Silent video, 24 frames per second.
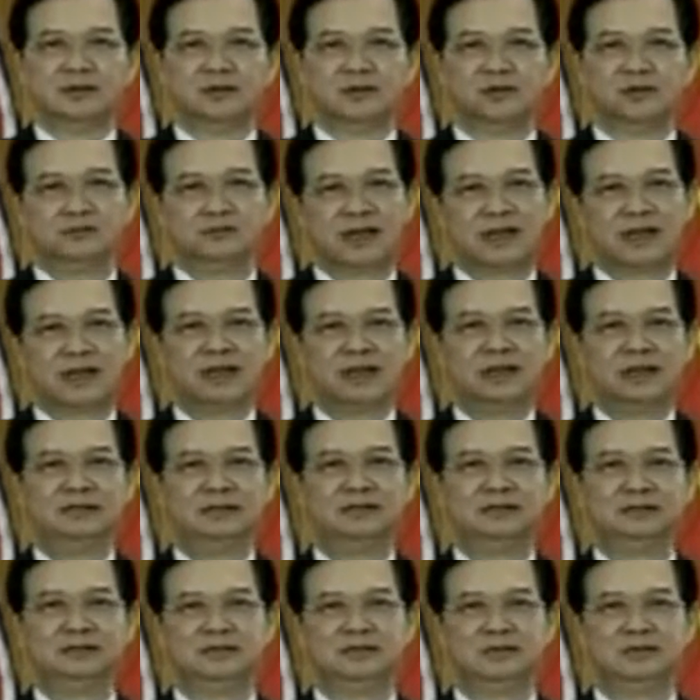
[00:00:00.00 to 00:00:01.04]
Chúng ta
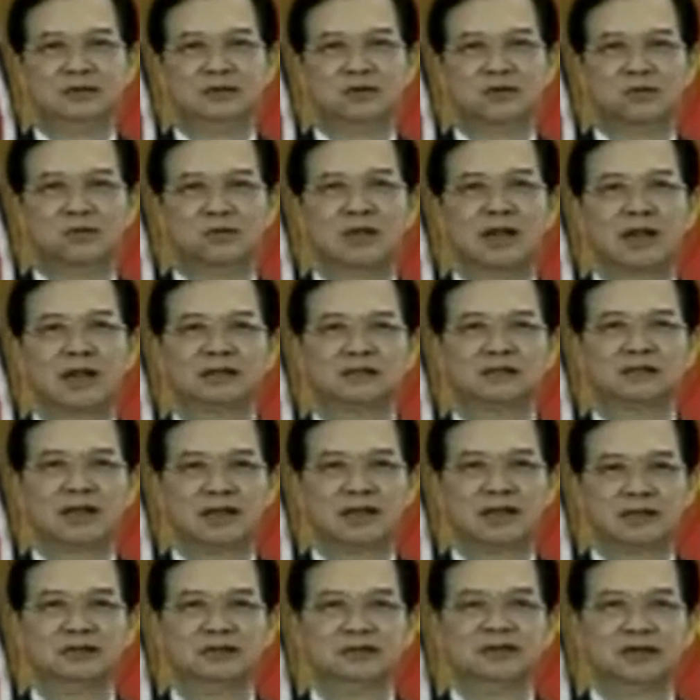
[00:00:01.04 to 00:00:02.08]
cũng cần
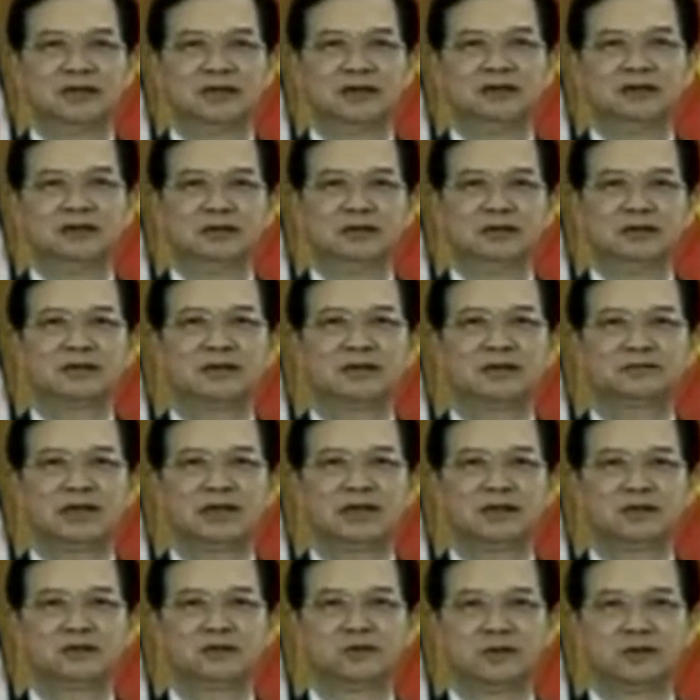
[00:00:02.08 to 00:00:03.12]
tăng cường hơn nữa công
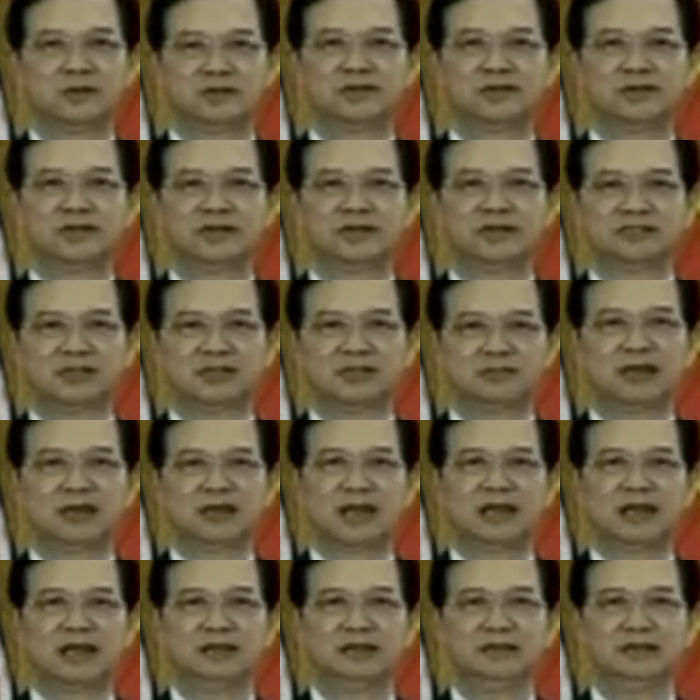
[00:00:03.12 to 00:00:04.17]
tác tuyên truyền rộng
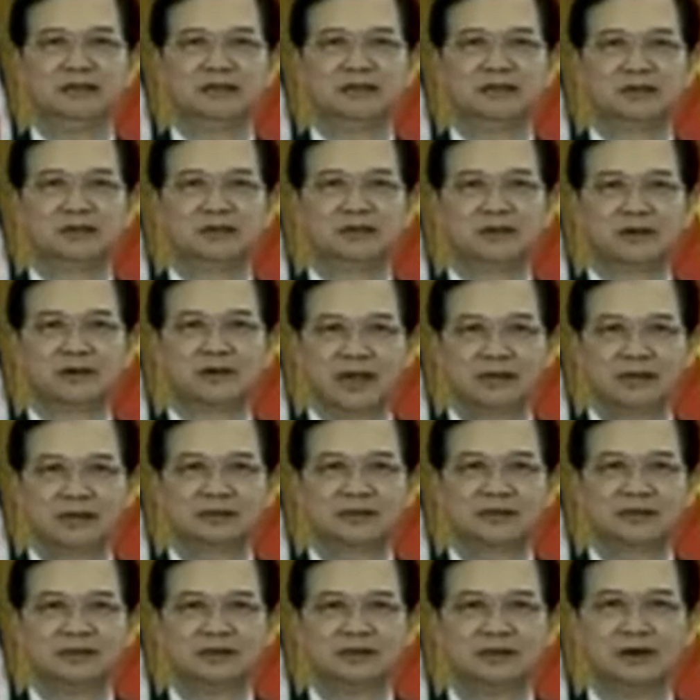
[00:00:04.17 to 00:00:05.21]
rãi cho các
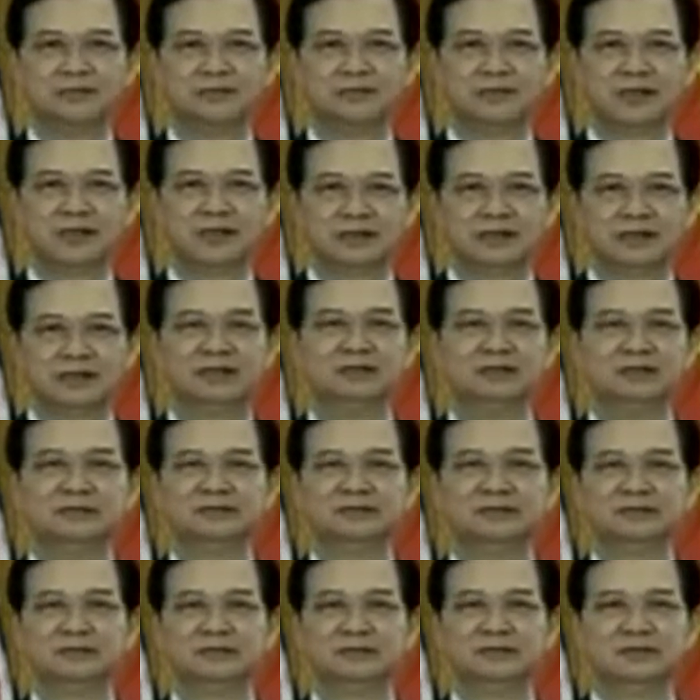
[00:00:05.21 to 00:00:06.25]
tầng lớp nhân dân
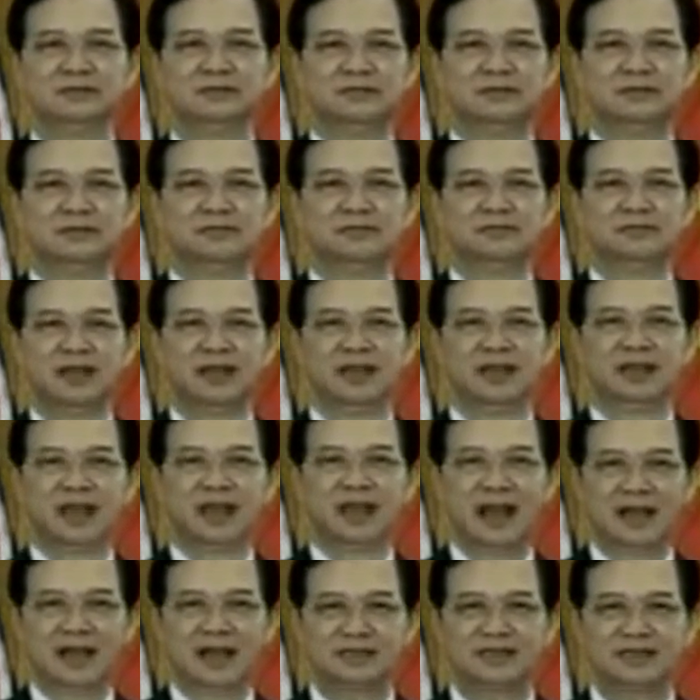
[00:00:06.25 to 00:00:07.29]
về
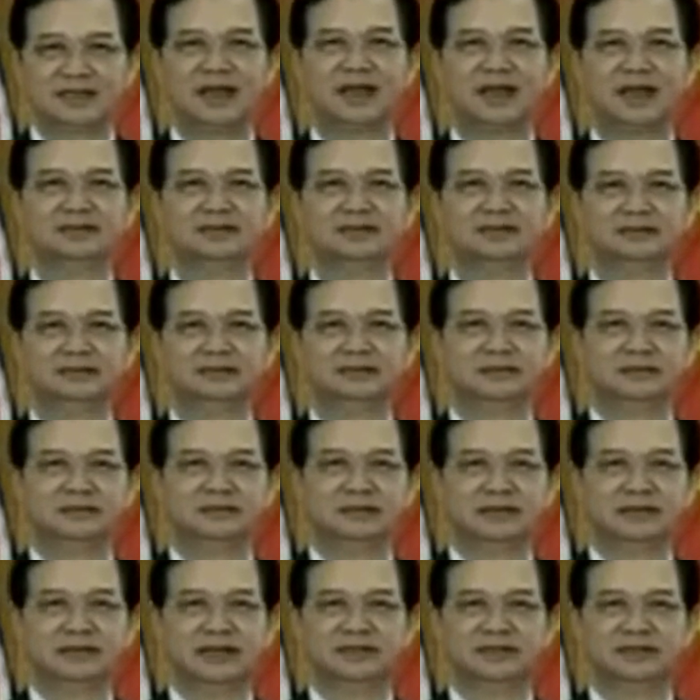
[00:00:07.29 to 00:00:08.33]
ASEAN
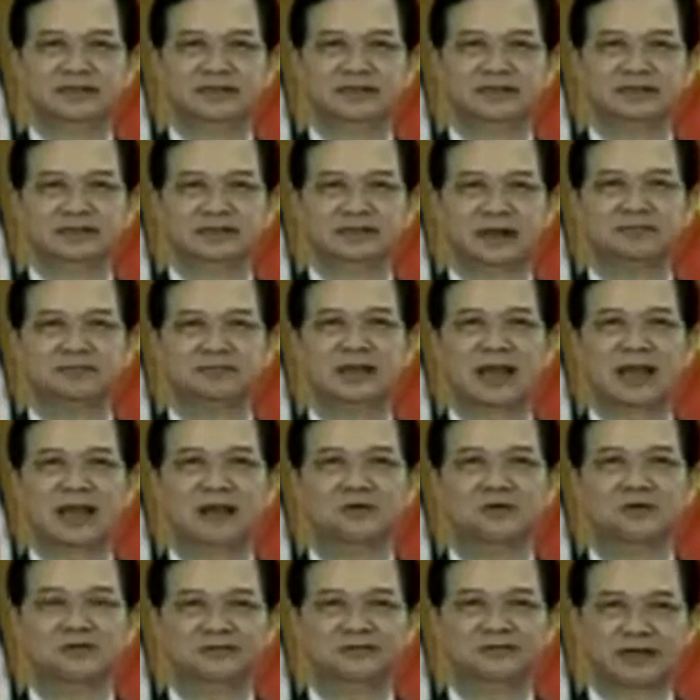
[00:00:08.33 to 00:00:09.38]
và sự tham gia
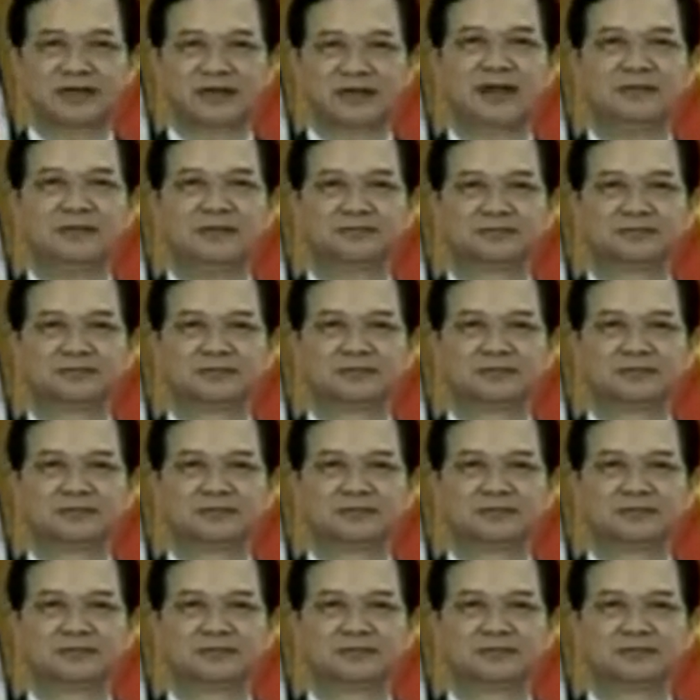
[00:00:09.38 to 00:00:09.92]
của Việt Nam.